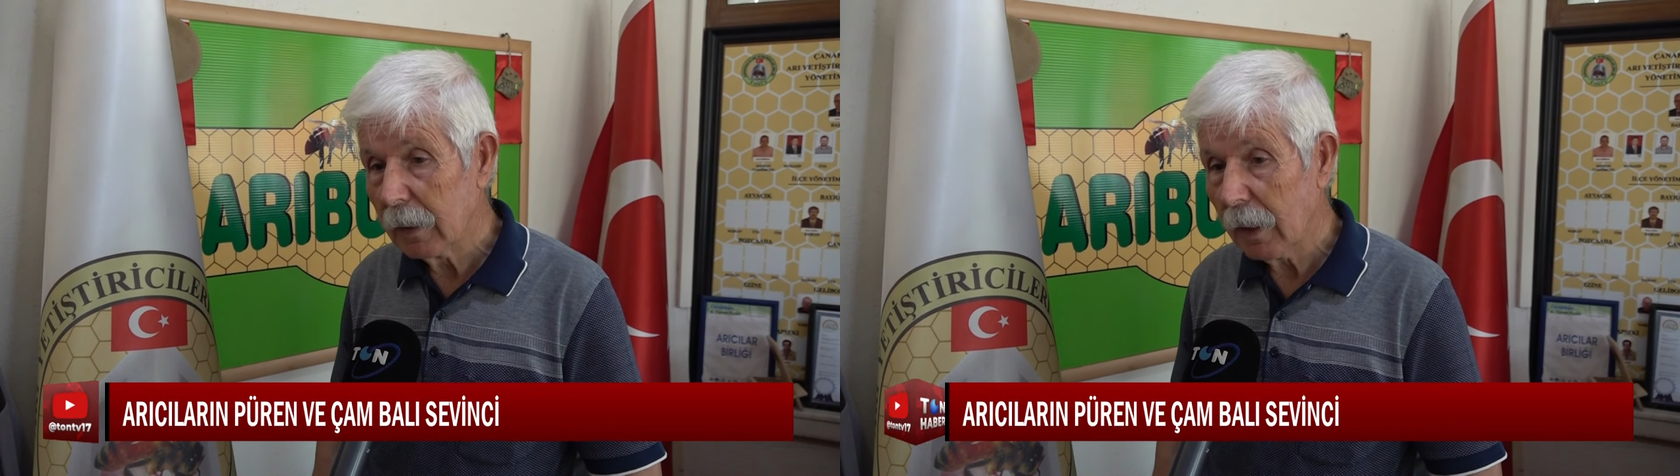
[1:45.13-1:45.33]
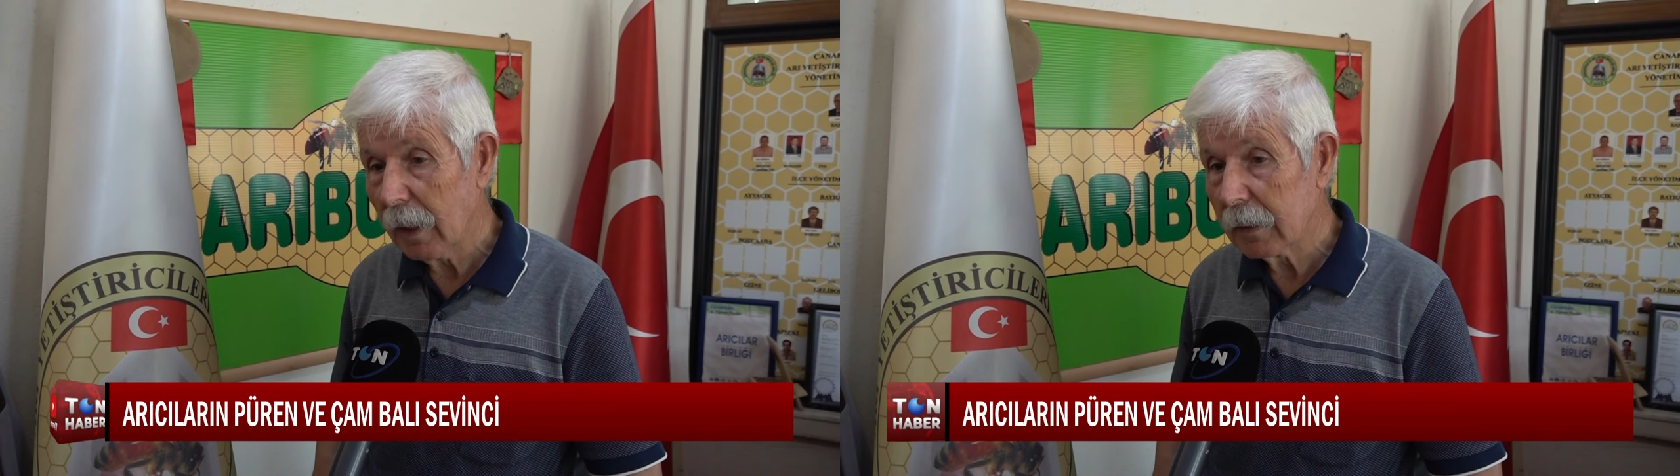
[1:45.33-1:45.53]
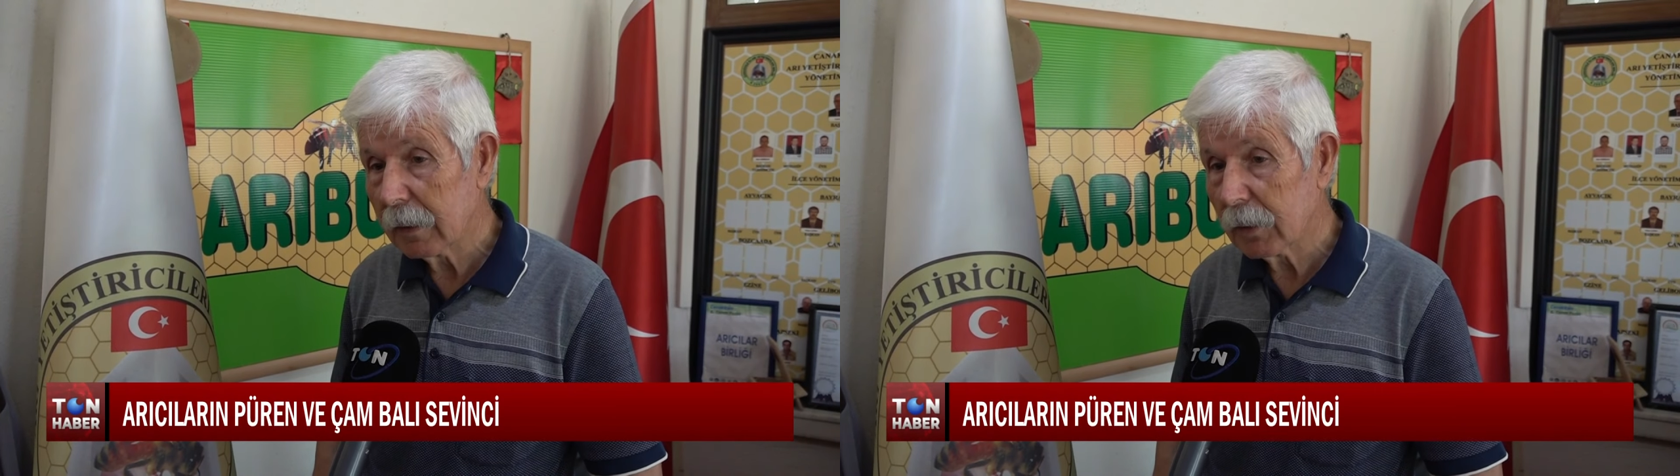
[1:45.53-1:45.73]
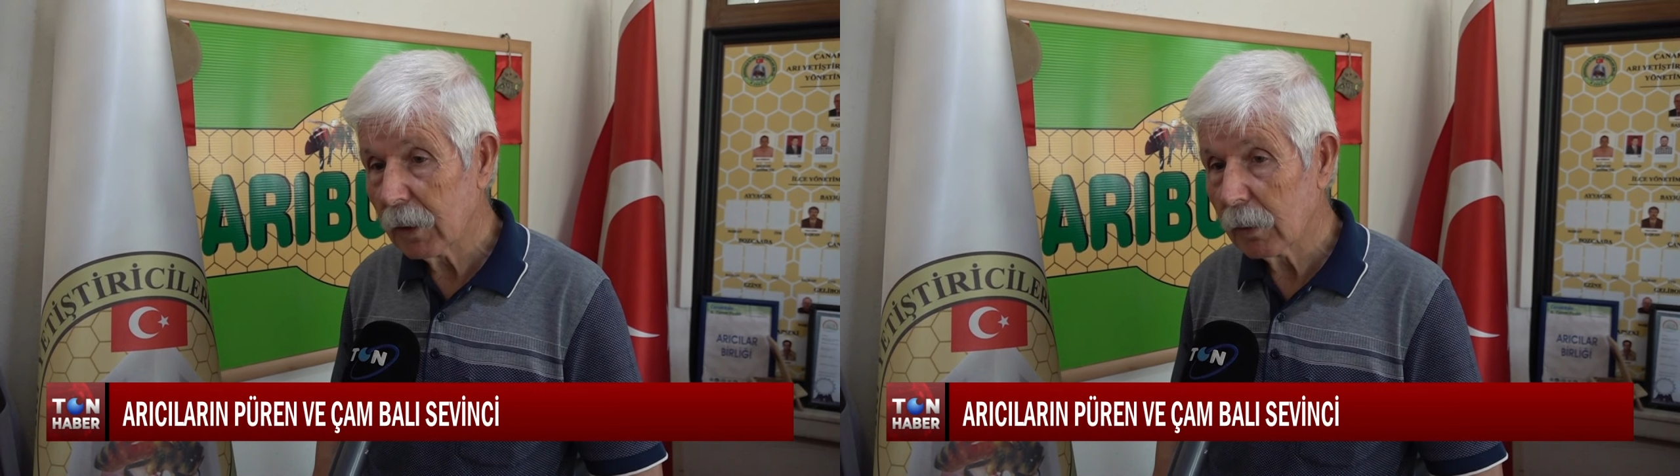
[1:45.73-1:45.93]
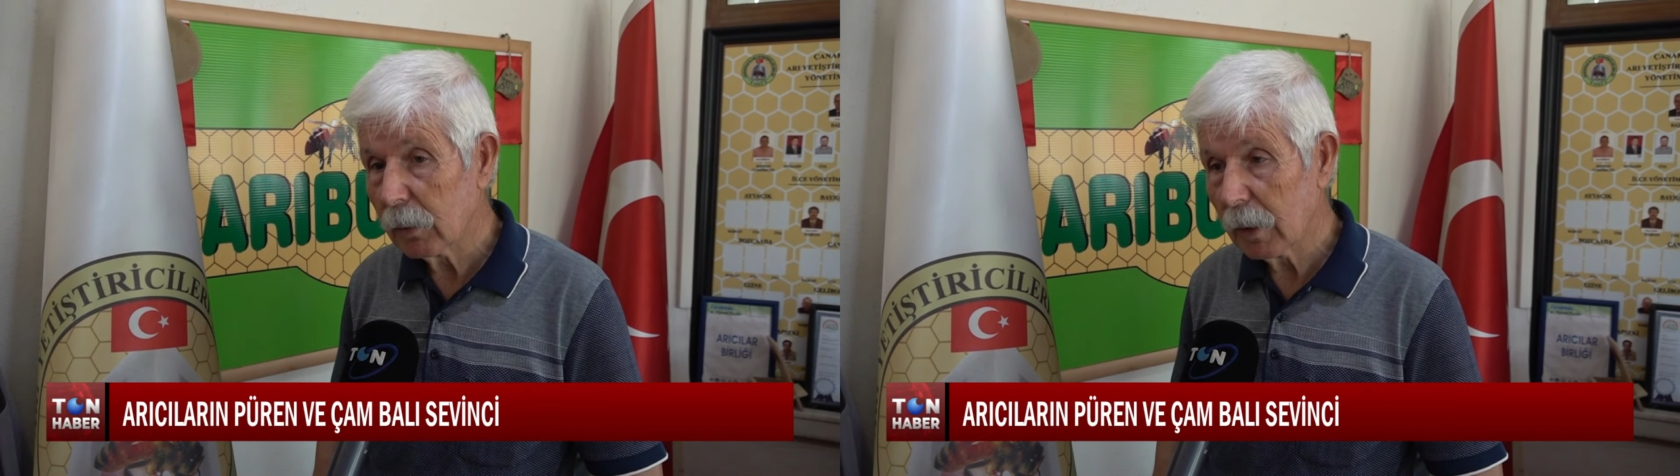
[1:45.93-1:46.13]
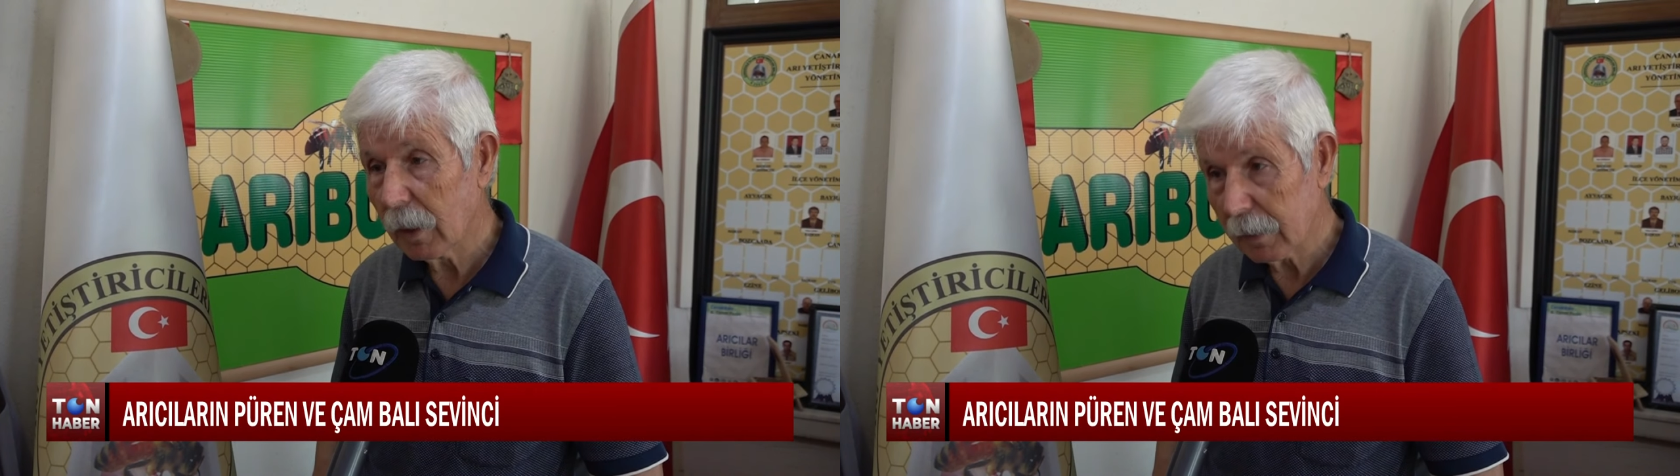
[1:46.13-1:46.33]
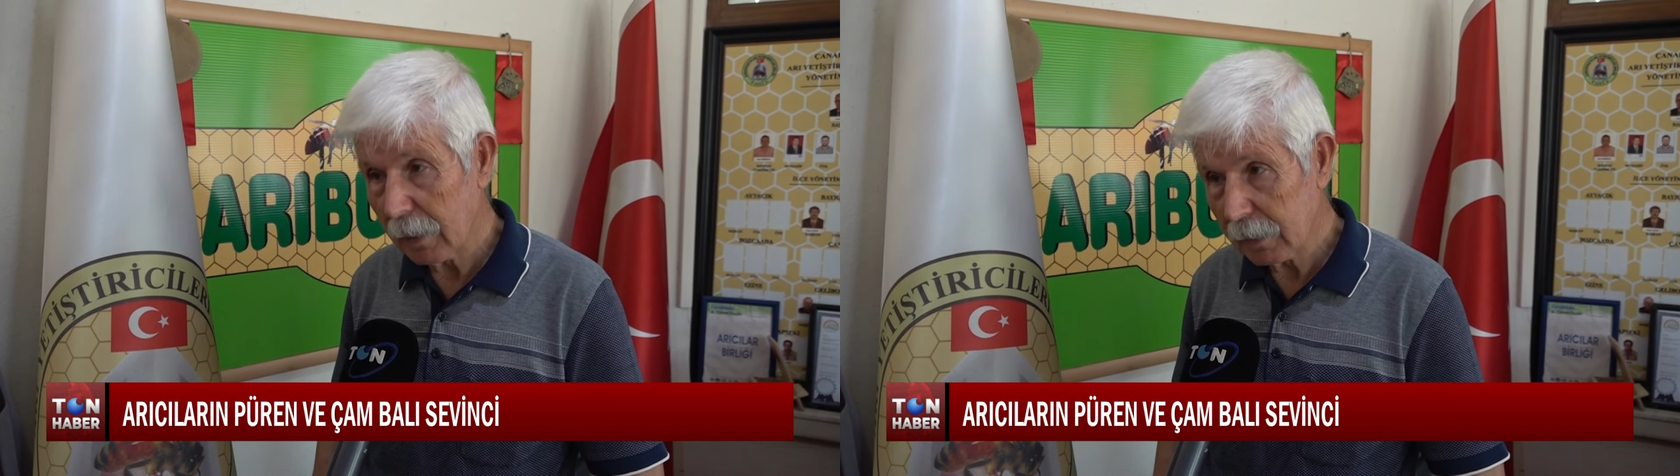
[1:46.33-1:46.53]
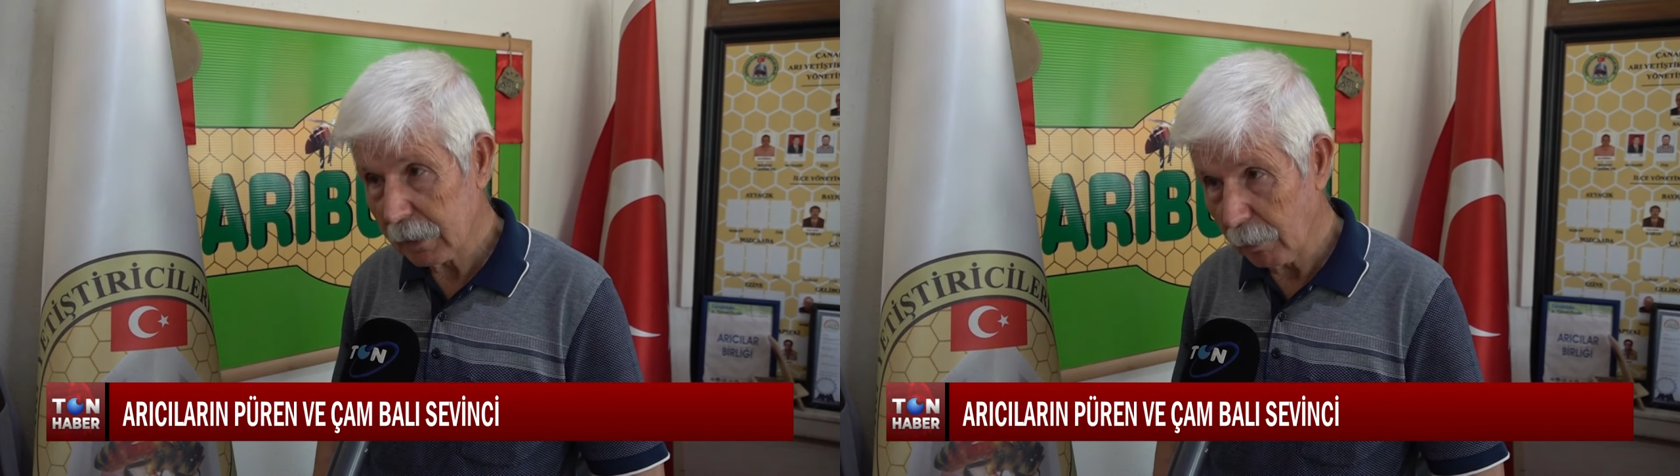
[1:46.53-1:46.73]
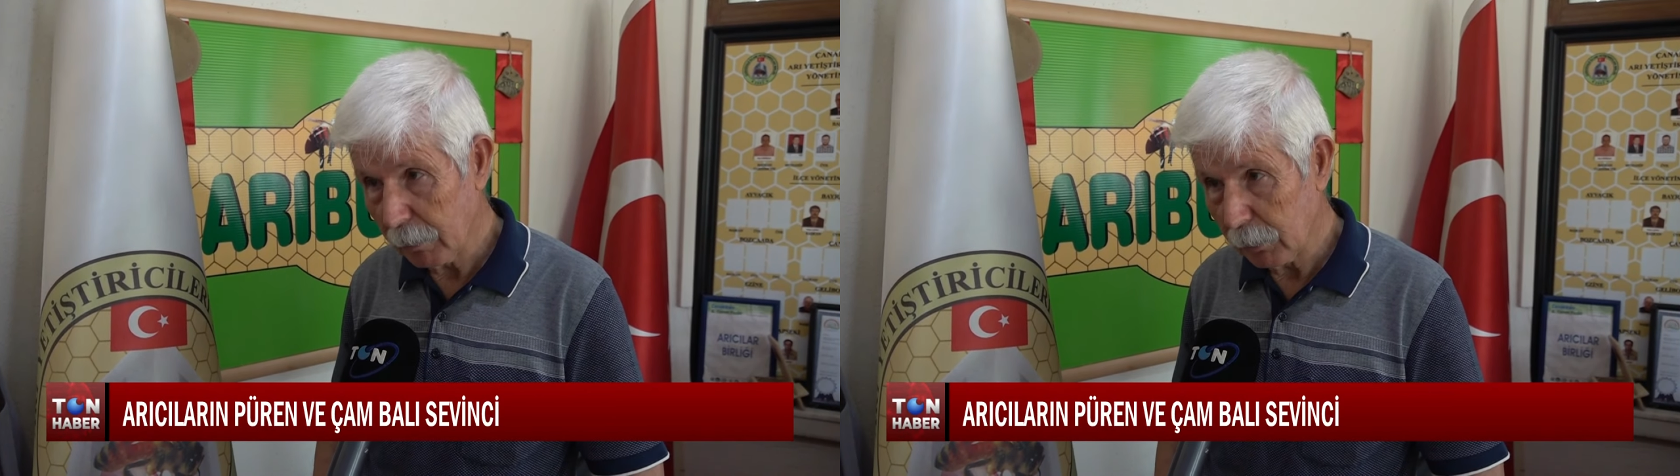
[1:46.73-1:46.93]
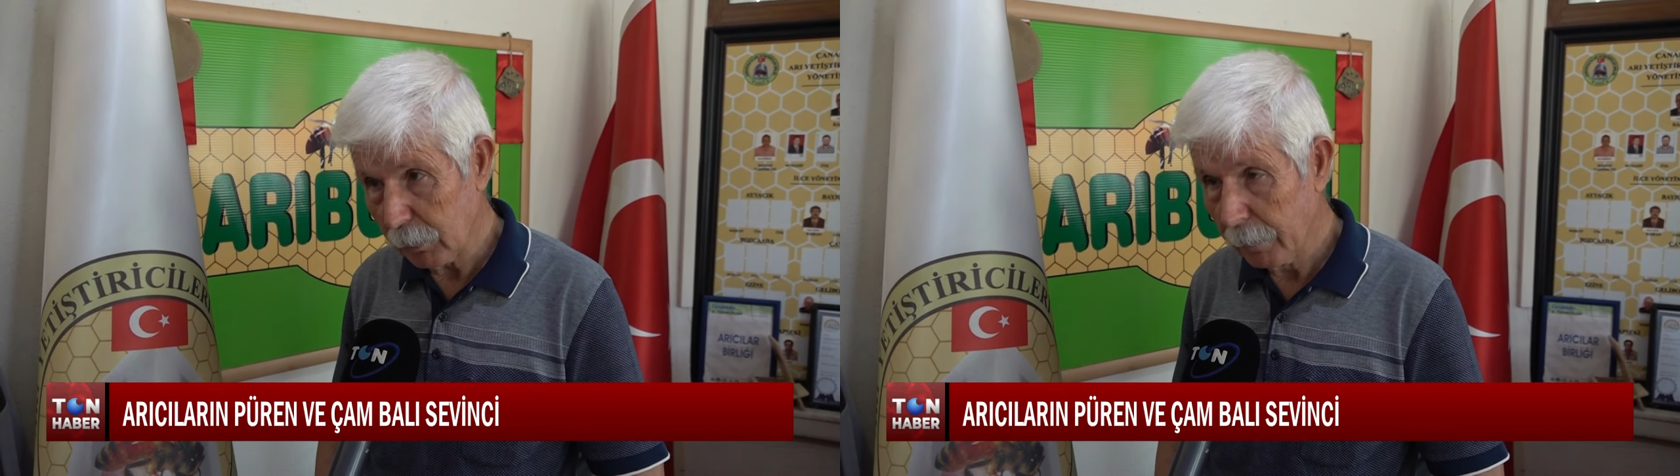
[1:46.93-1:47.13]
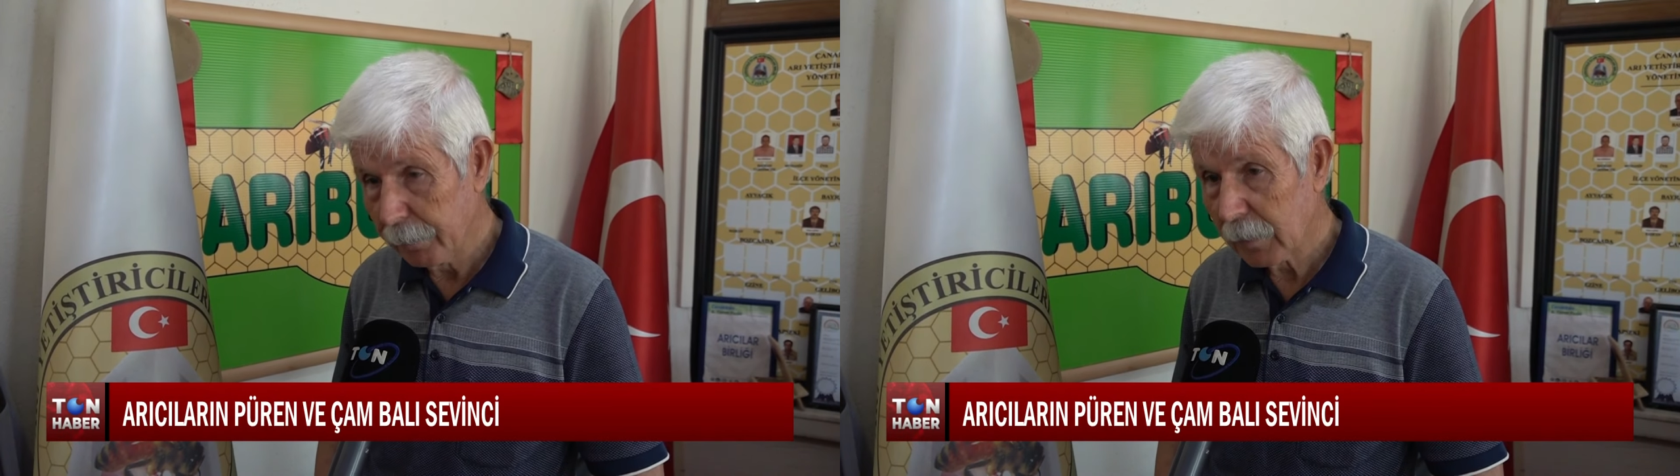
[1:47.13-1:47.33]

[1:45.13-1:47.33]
her geçen gün artarak devam ediyor.